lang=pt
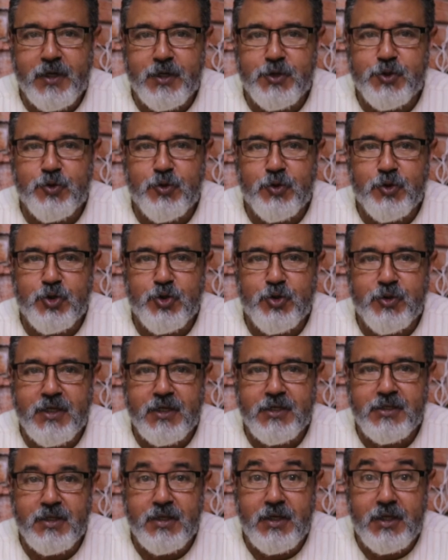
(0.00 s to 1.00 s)
o pastor
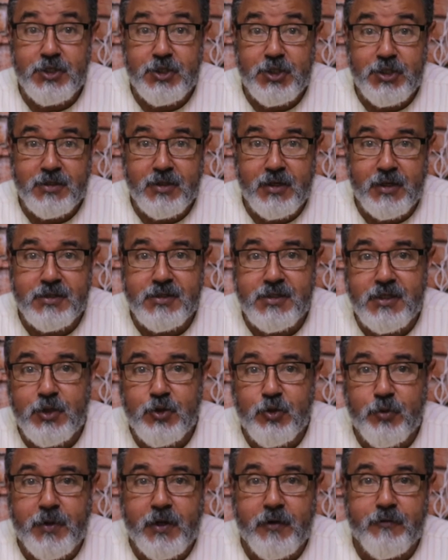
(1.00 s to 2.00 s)
Jonas Leite,
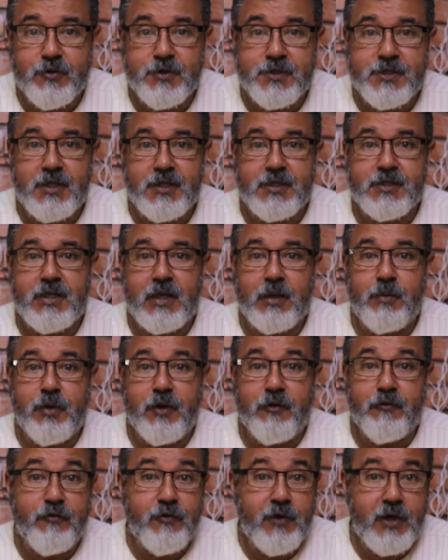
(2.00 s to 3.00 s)
trazendo para você
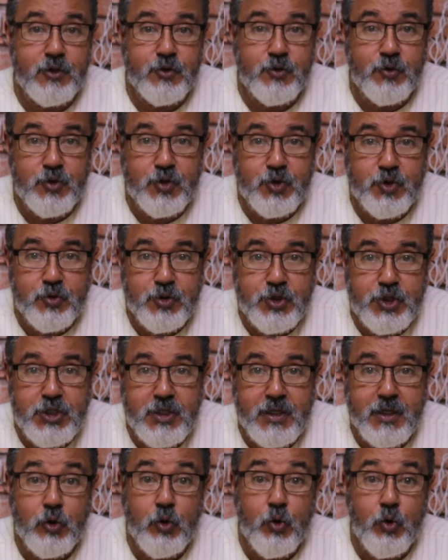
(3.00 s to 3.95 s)
sempre fatos do dia,